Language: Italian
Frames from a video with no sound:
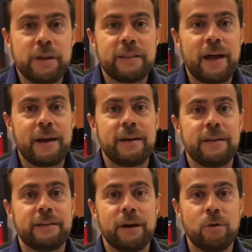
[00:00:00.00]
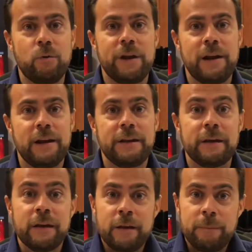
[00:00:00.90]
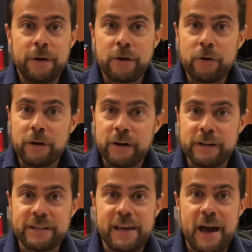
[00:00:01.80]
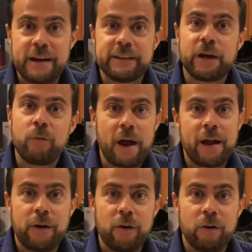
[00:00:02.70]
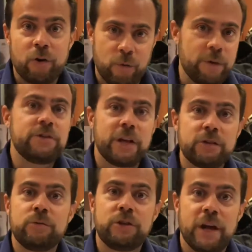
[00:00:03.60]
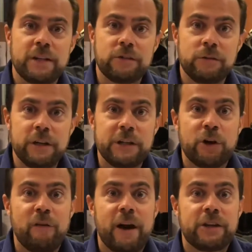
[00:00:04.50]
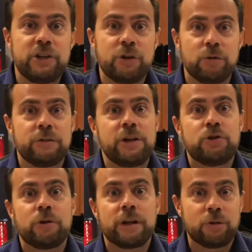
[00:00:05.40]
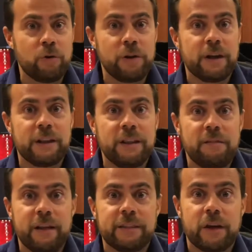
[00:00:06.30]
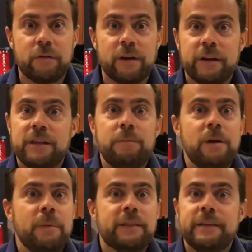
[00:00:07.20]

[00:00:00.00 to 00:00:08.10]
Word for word: andare tranquilli per non rischiare tra un anno, come già successo, di ritrovarci con dei giocatori che diventano incredibilmente